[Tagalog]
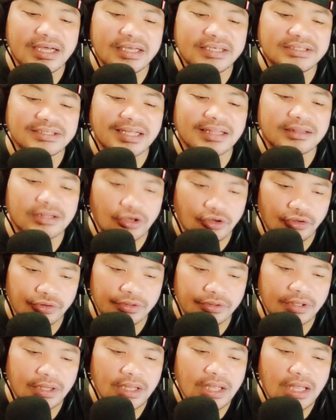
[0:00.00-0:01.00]
taon.
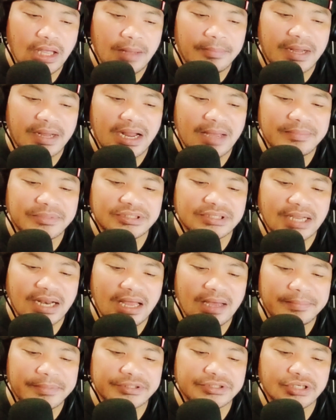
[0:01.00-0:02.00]
Maraming salamat
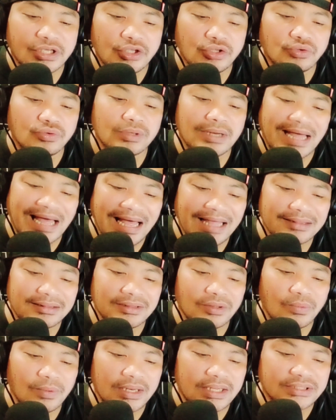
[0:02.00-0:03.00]
sa inyong lahat na
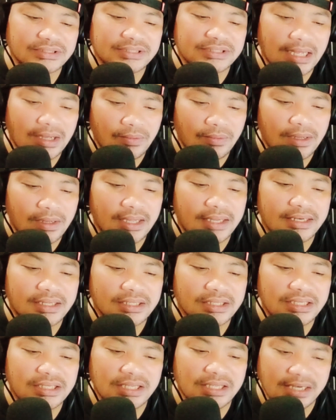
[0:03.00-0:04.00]
walang sawang na
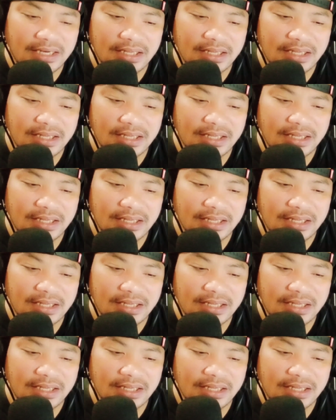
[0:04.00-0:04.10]
nakikinig.